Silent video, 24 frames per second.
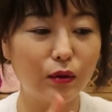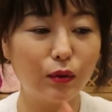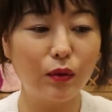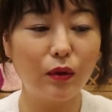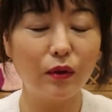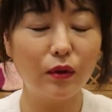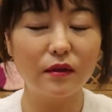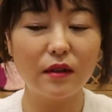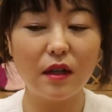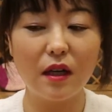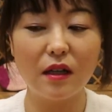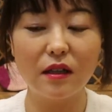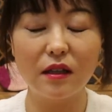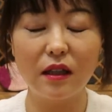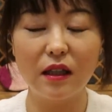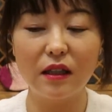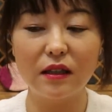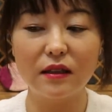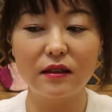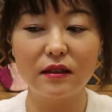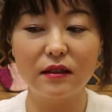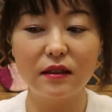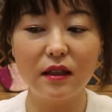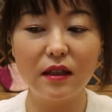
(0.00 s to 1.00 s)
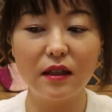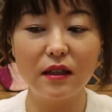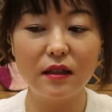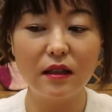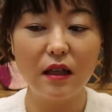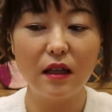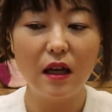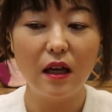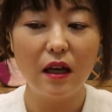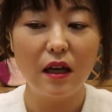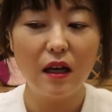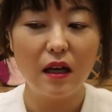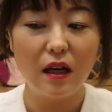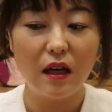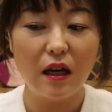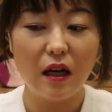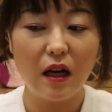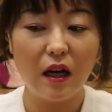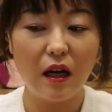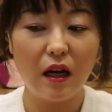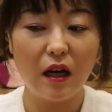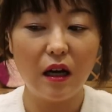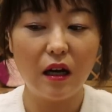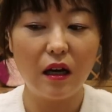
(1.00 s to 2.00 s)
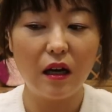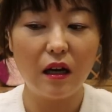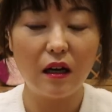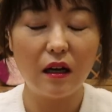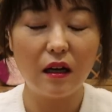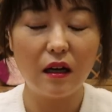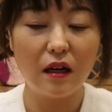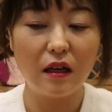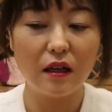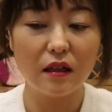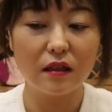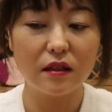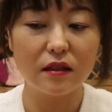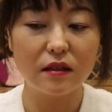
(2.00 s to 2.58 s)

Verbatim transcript: 동영상 링크는 아,